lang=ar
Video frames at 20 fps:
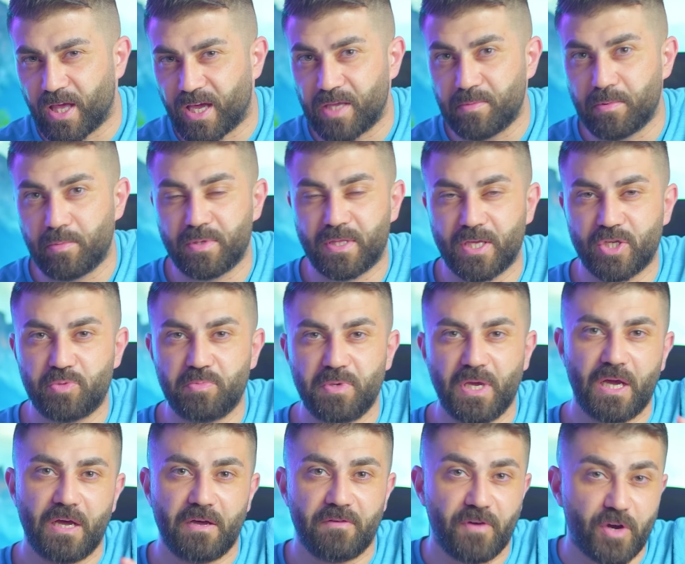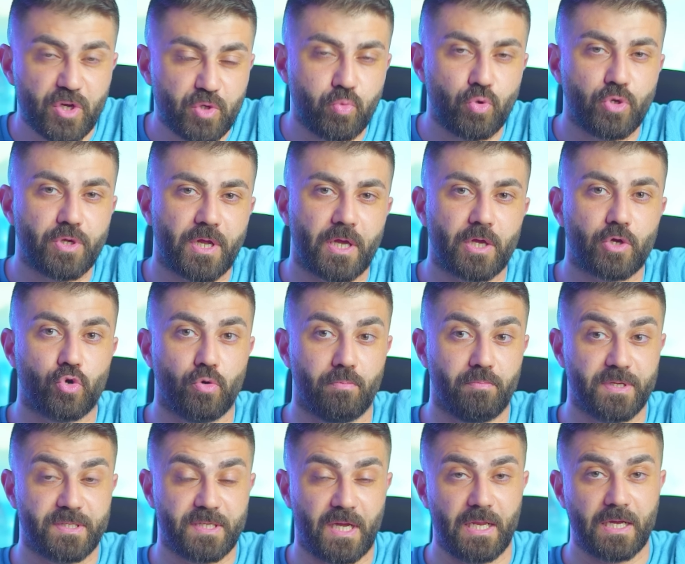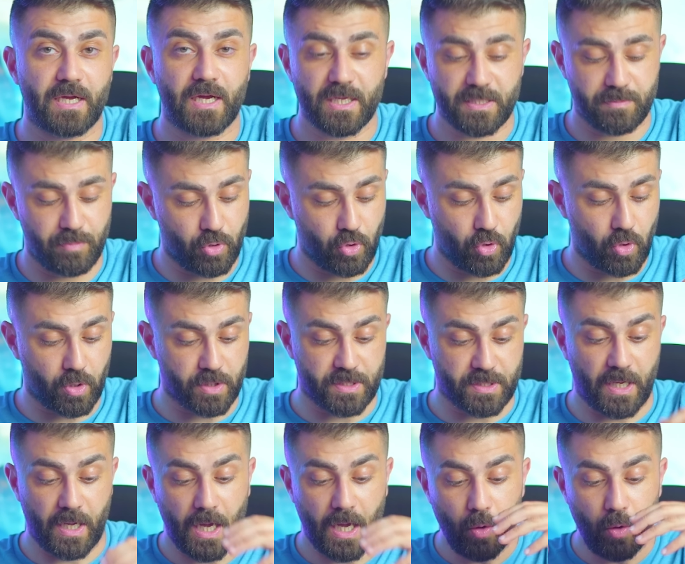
الغريبه بالتجميعه فاكتبوا لي رايكم بالتعليقات بكل قطعه